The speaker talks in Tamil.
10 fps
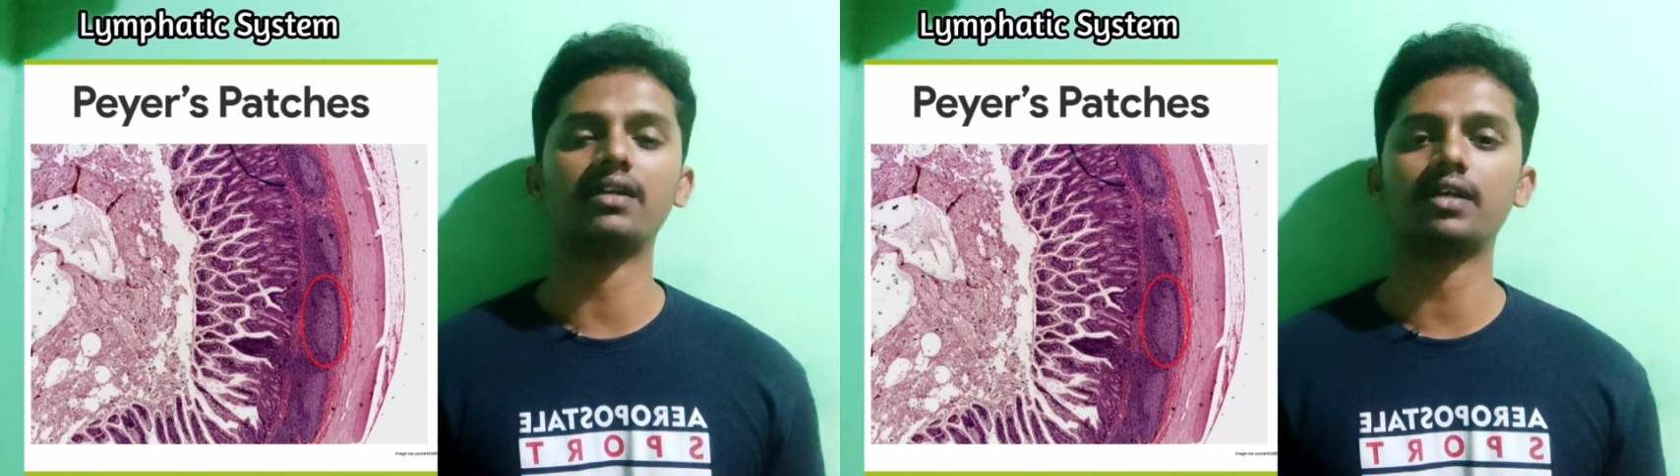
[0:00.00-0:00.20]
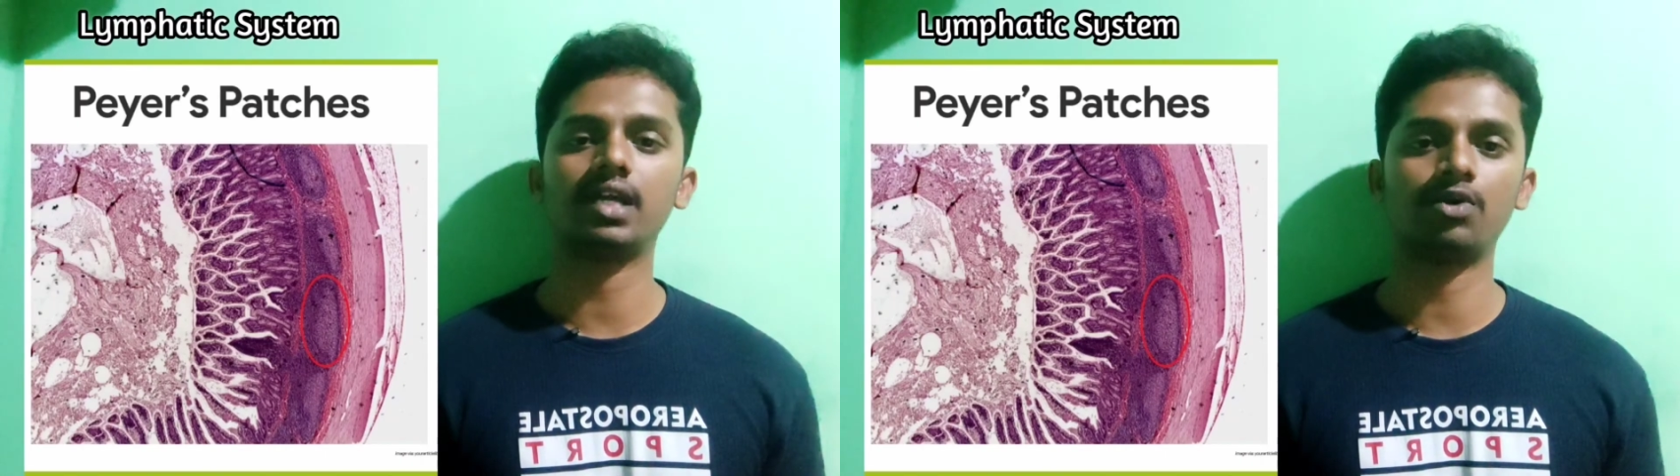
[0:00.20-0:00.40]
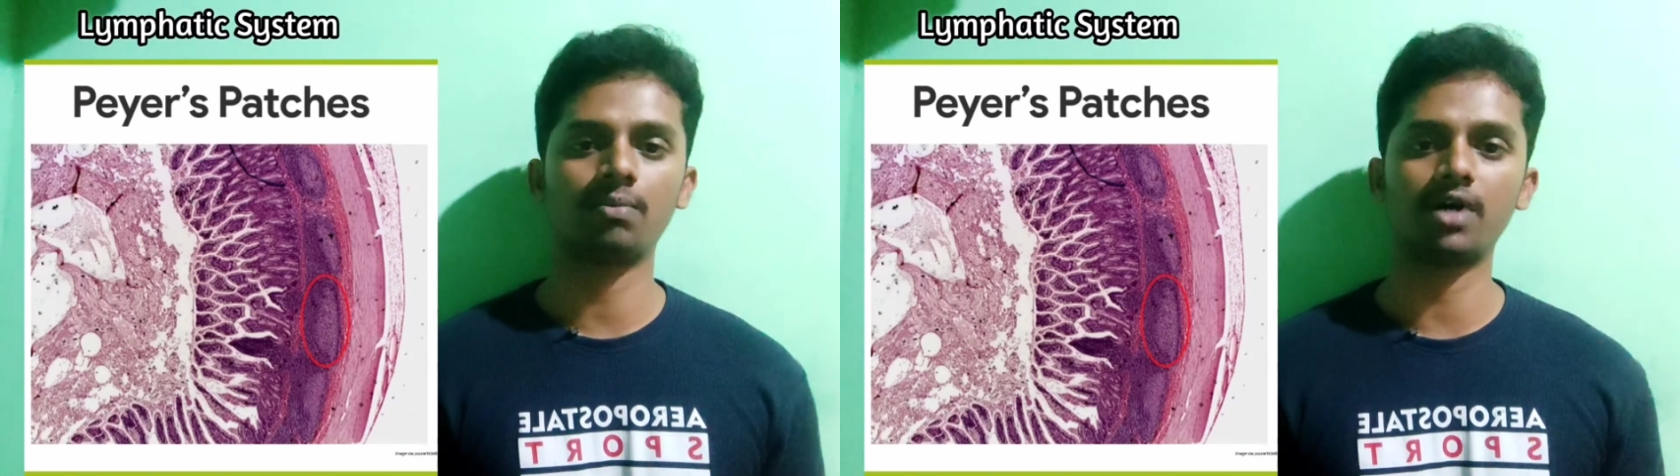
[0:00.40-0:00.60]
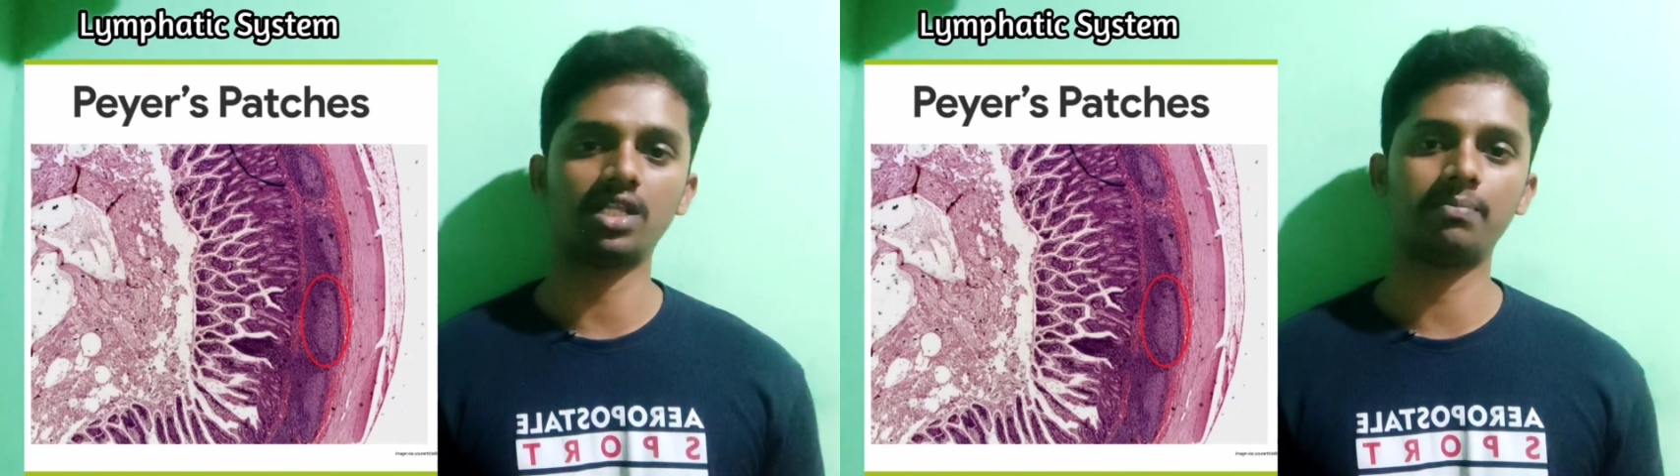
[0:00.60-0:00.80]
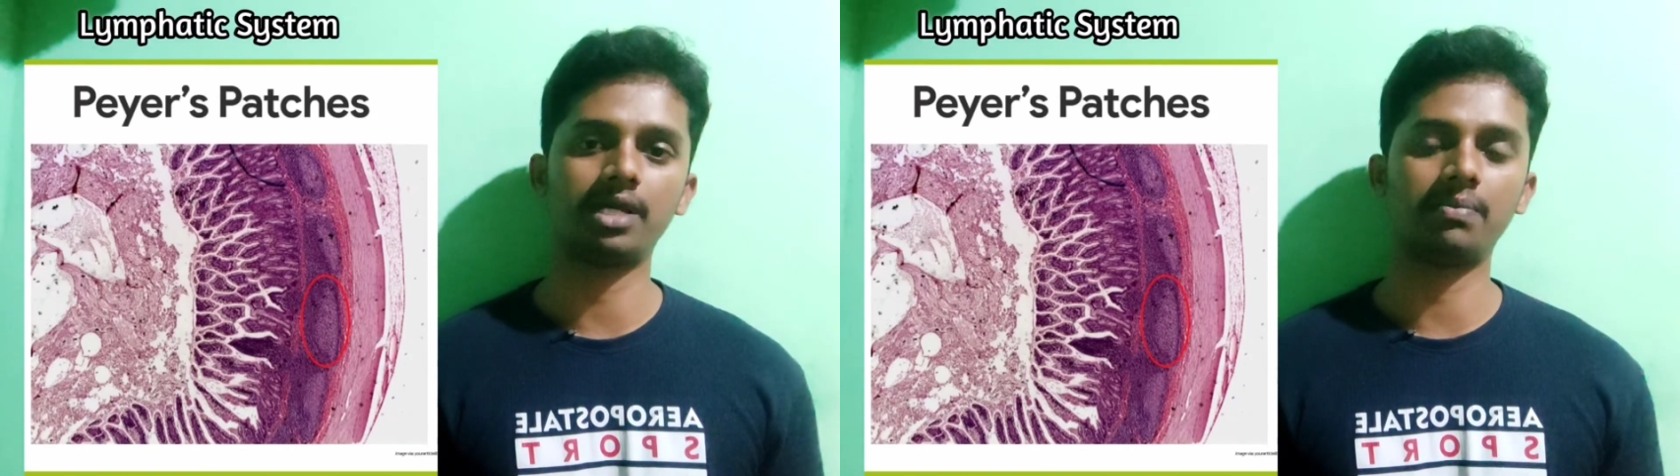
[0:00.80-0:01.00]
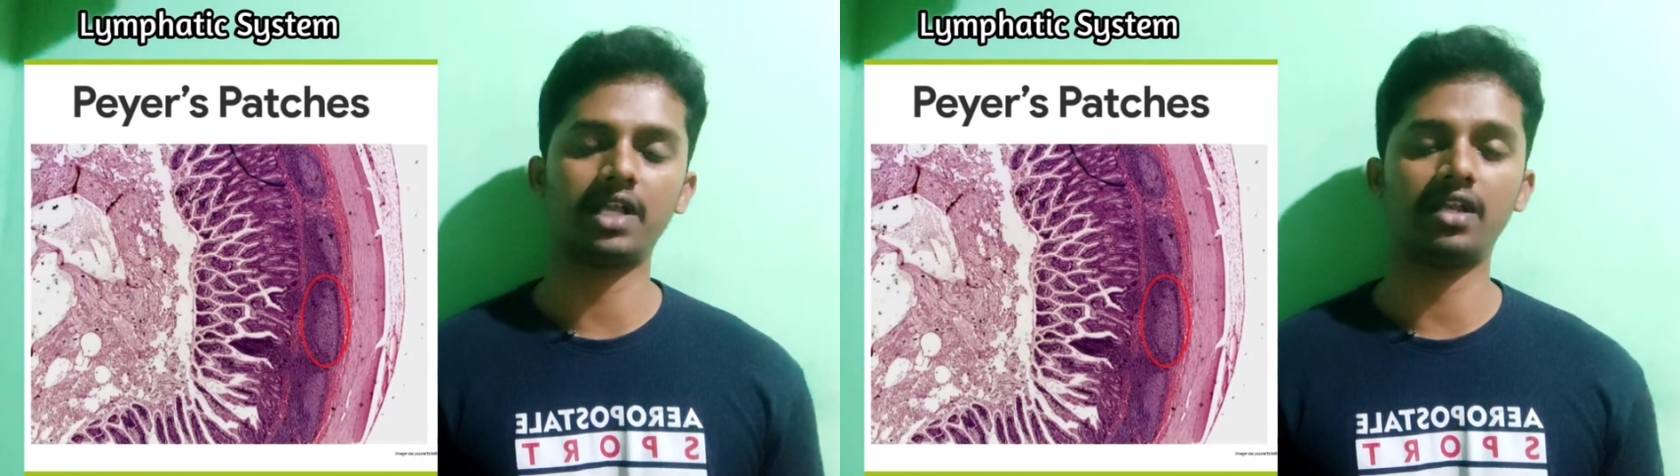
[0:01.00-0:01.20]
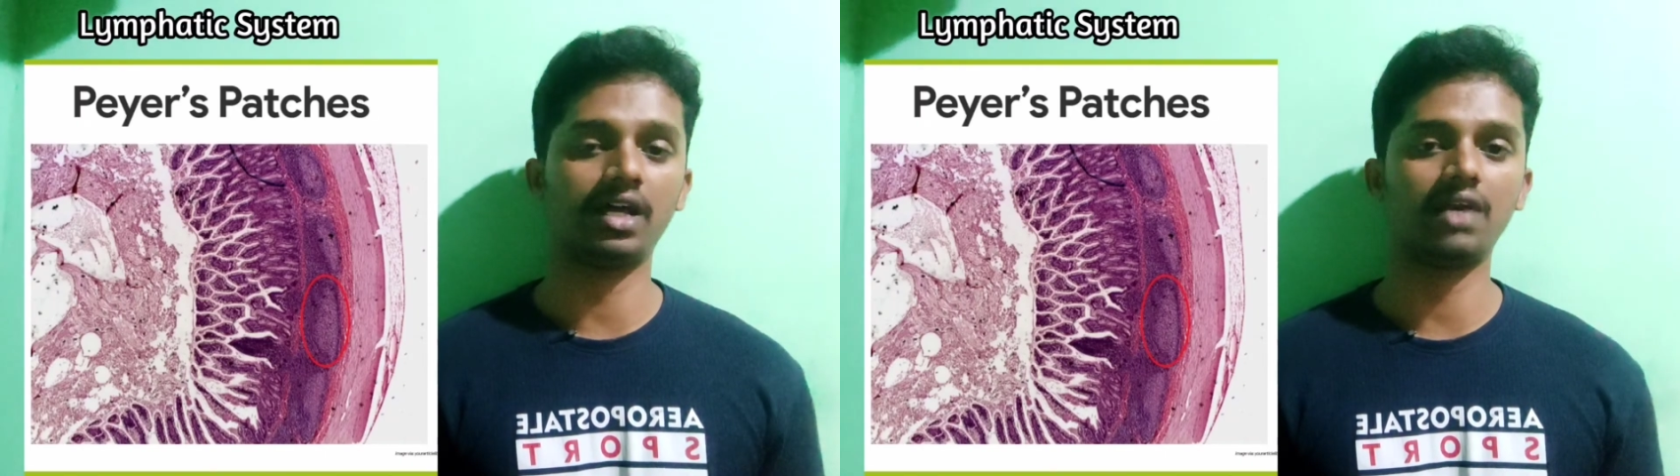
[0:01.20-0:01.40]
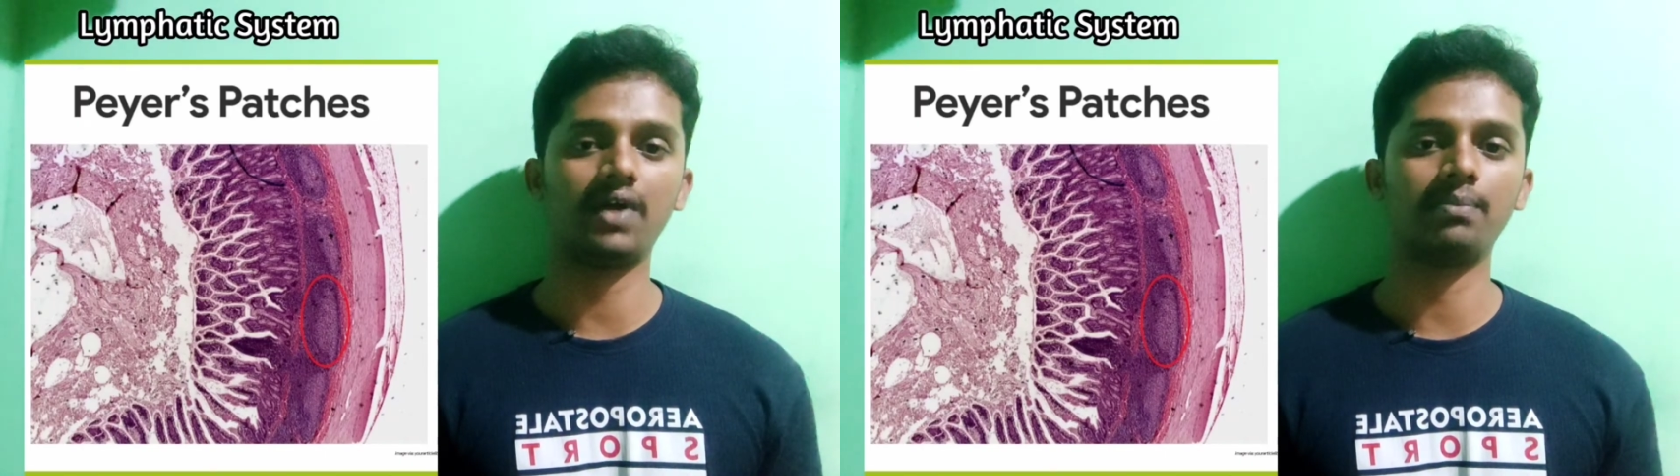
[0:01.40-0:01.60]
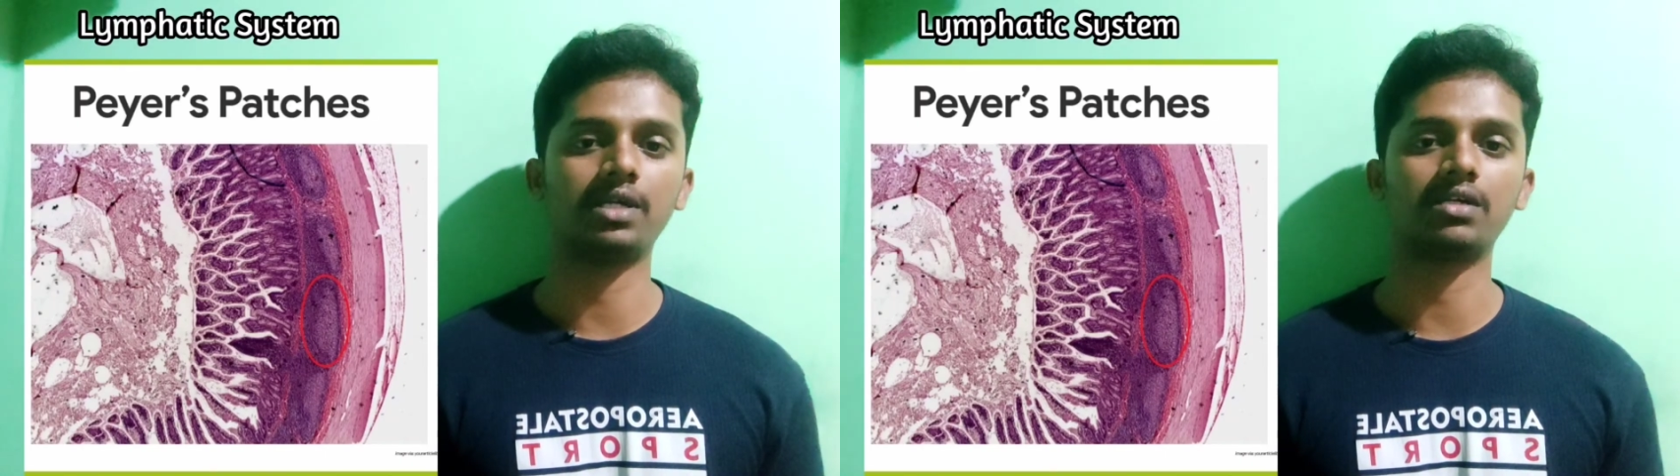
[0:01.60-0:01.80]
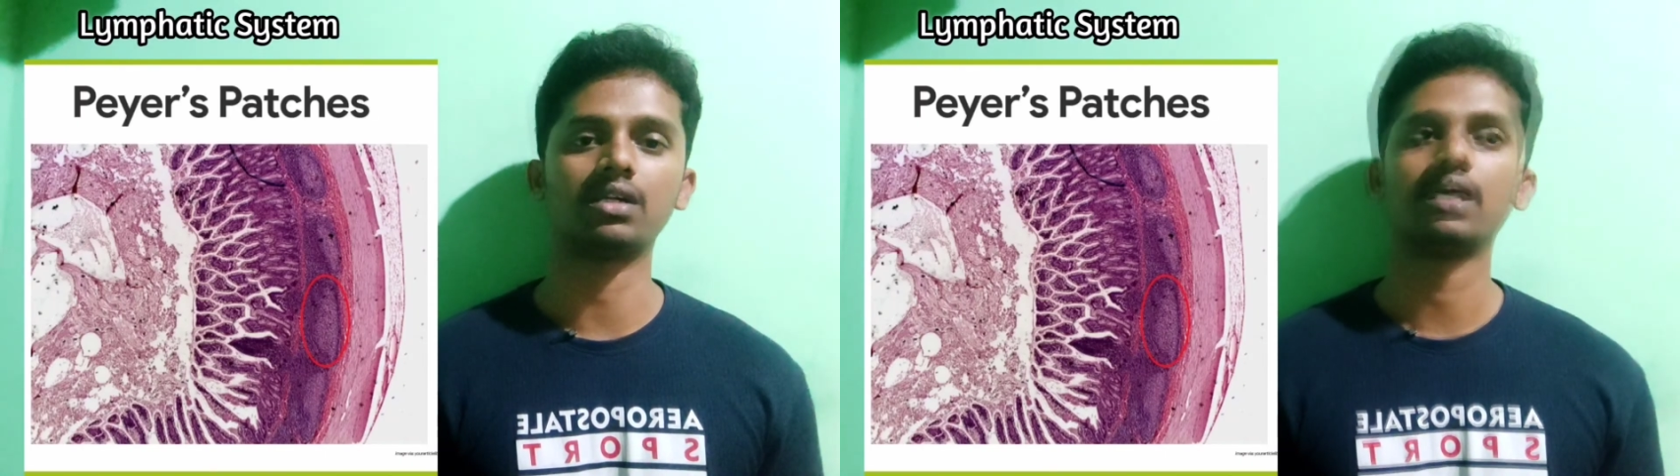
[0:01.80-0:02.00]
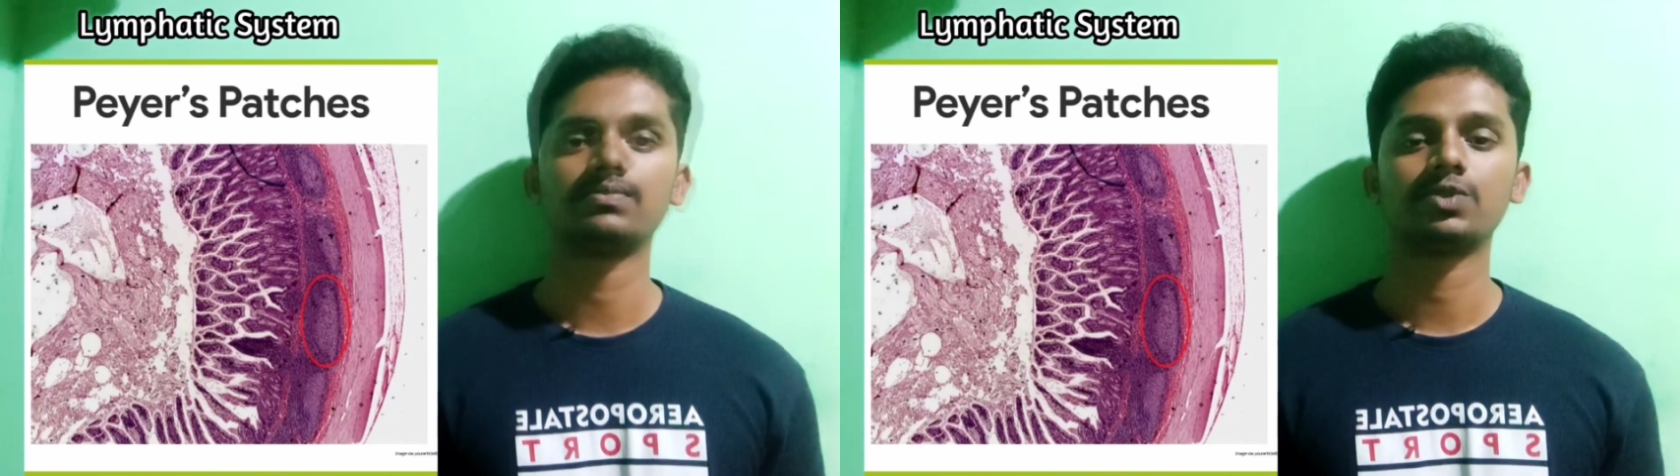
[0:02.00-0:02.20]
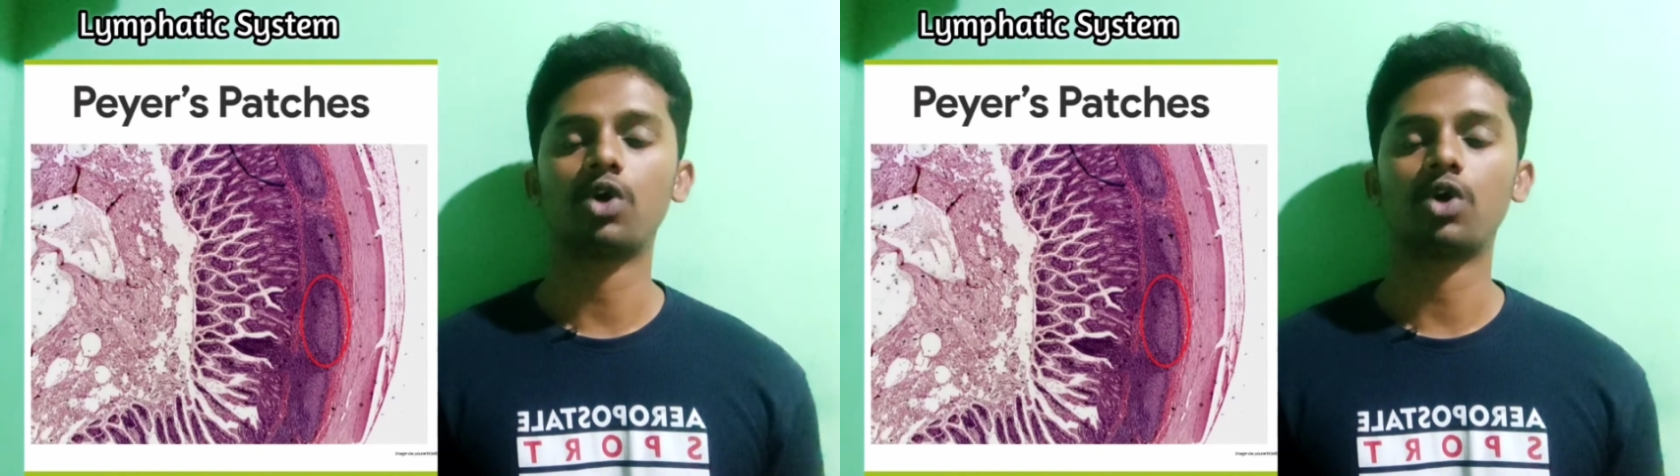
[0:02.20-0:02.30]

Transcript: பேக்டீரியாவோட பாதிப்பு ஏற்பட நிறைய வாய்ப்பு இருக்குது